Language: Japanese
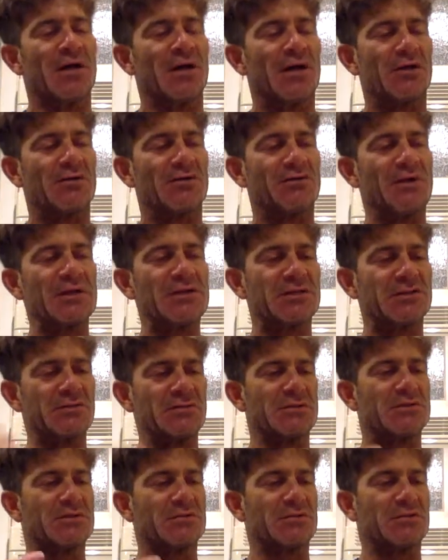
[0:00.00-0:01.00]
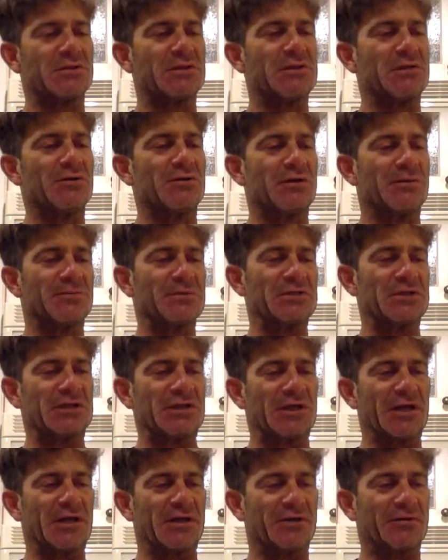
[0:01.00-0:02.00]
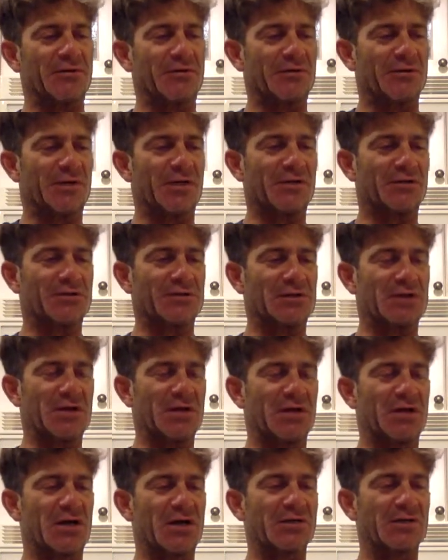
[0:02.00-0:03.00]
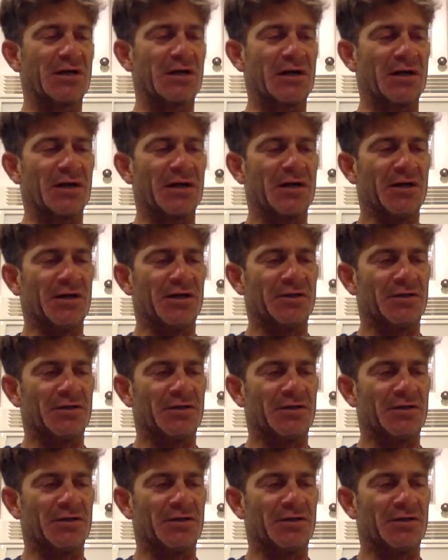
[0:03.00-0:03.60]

あのウェットスーツ着るかもしれないけどあの時間があったら